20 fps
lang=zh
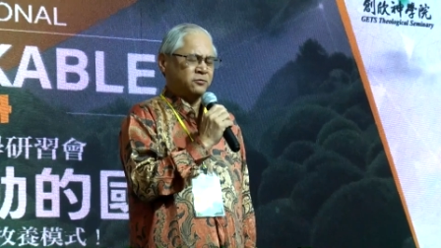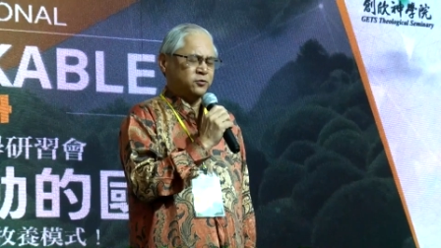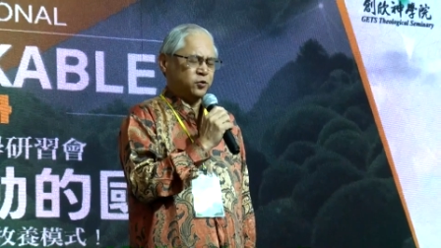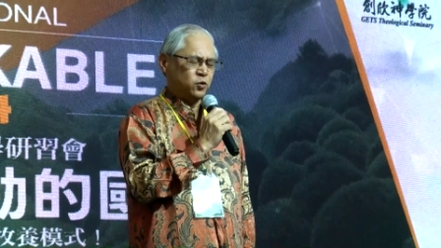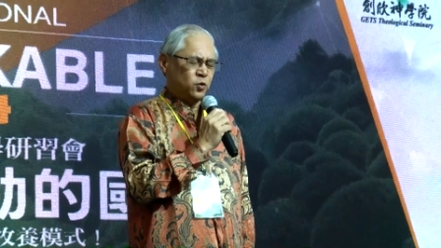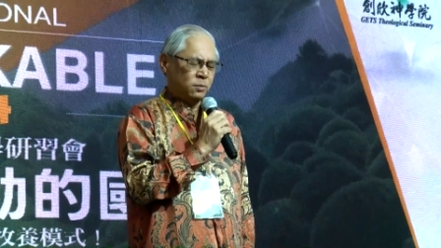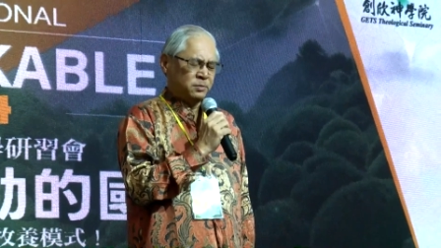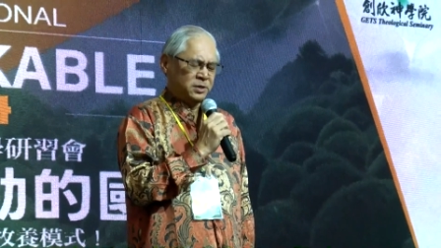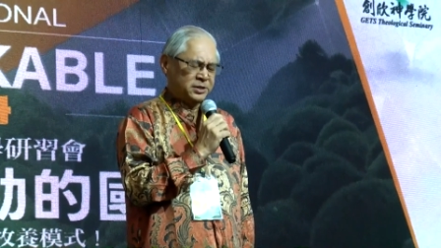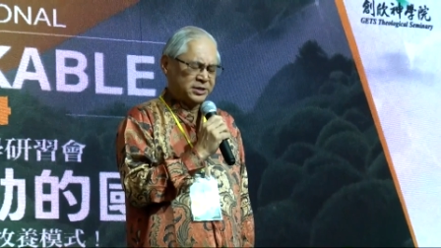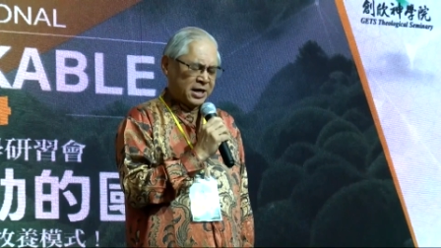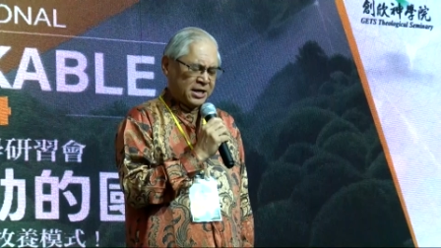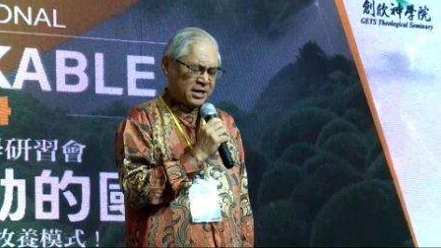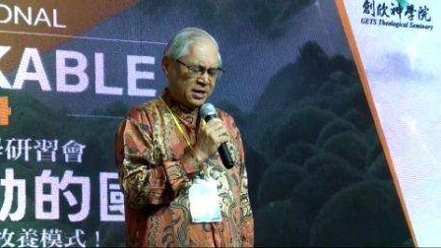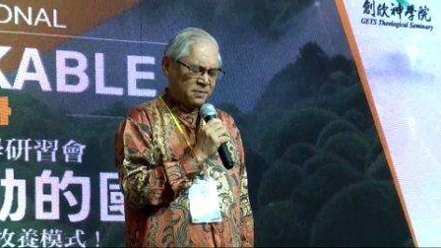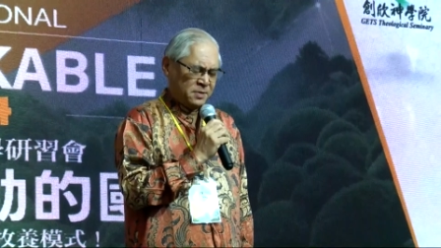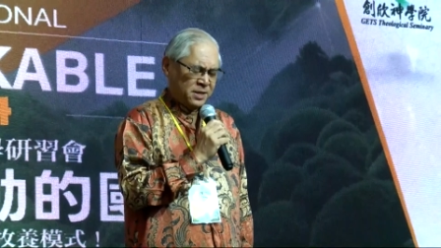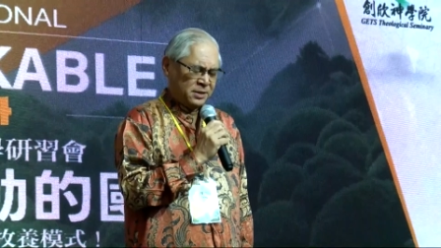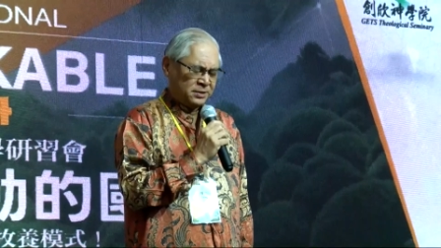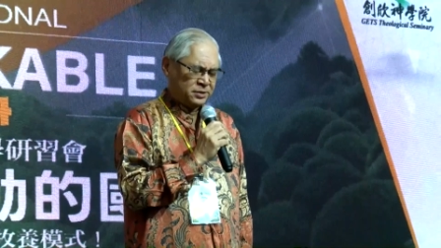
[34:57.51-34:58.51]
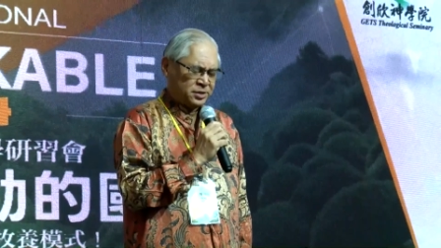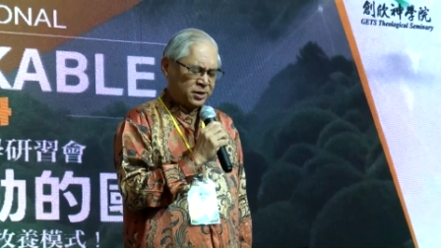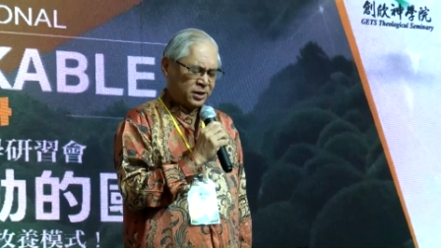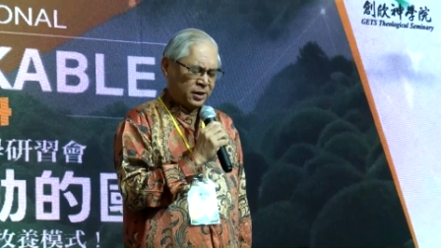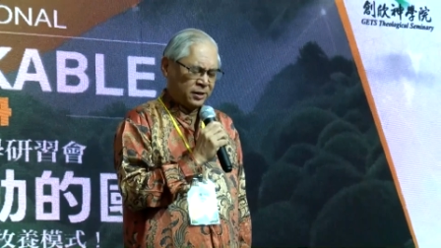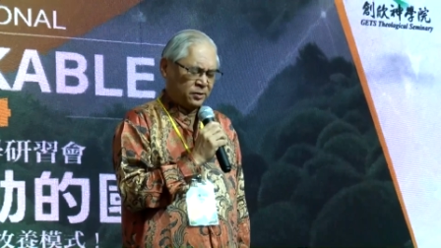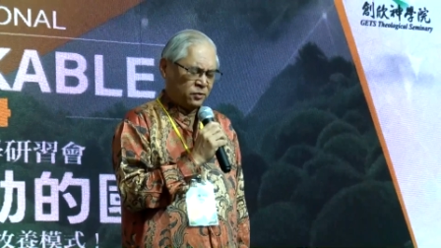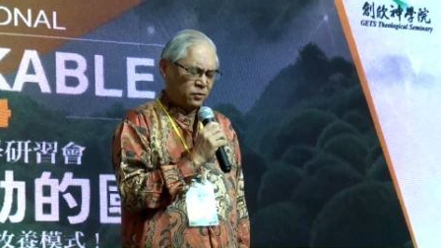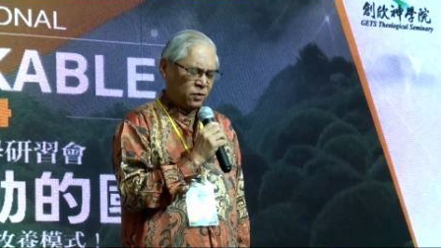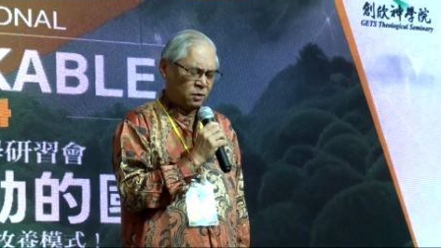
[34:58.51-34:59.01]
我们在你面
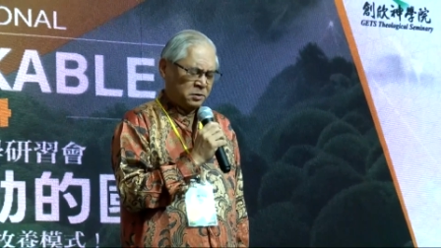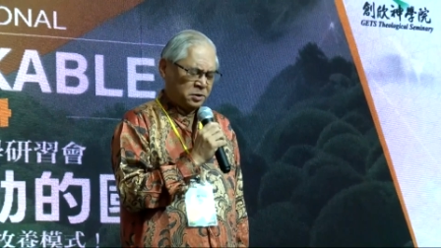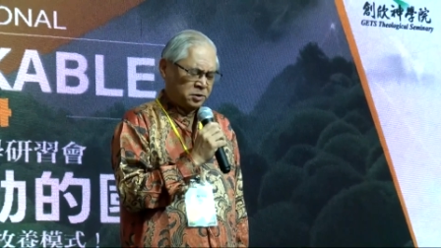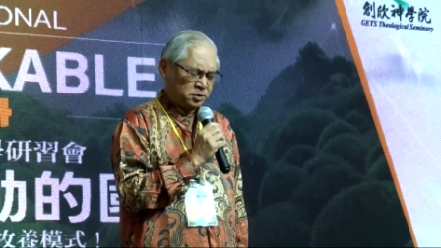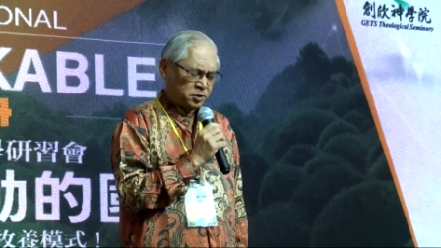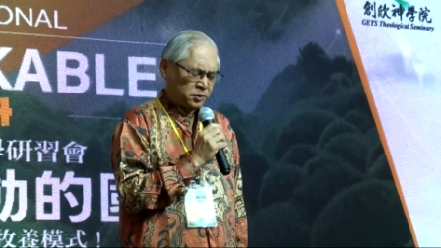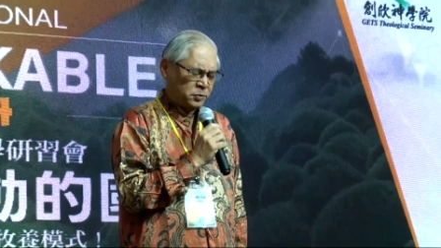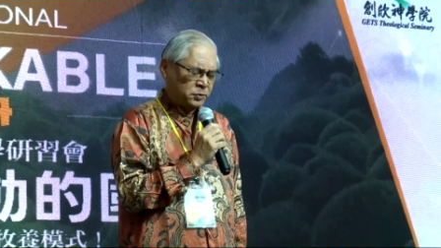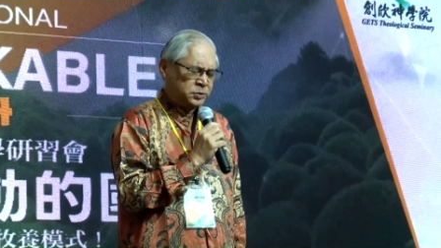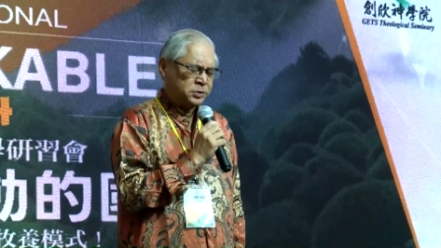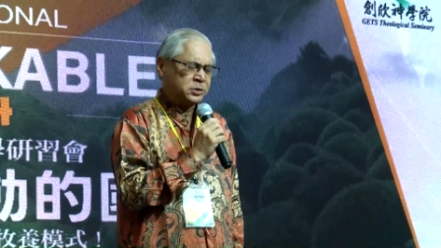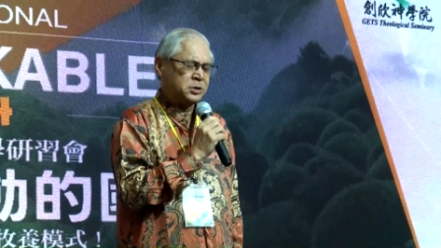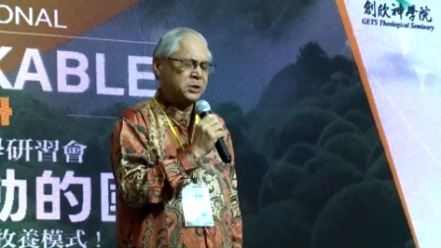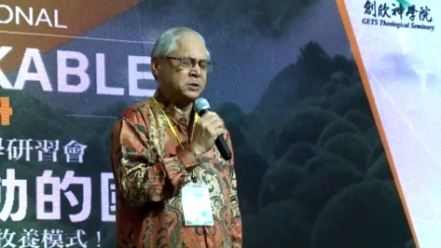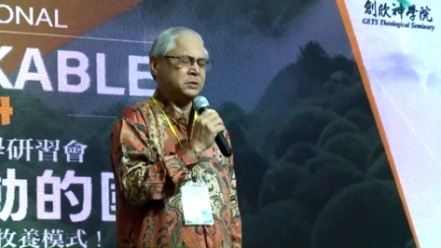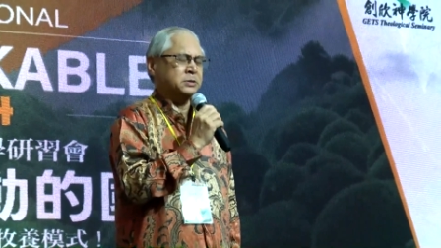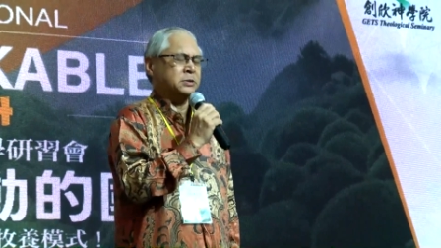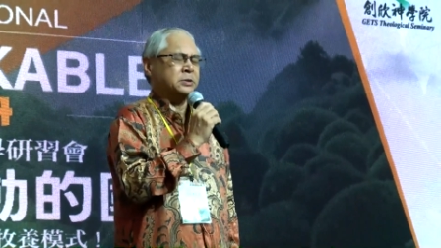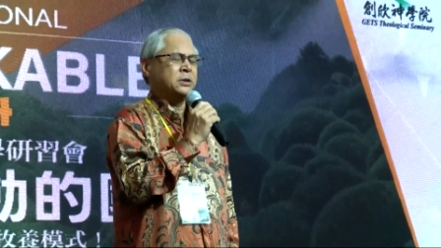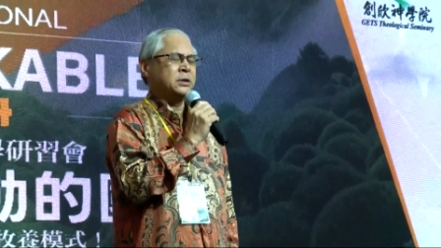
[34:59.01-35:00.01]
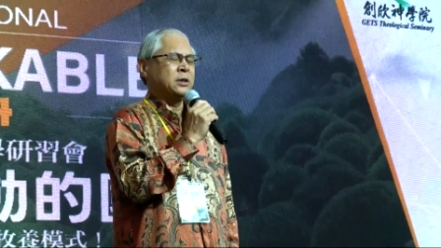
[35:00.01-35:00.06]
前，我们同心，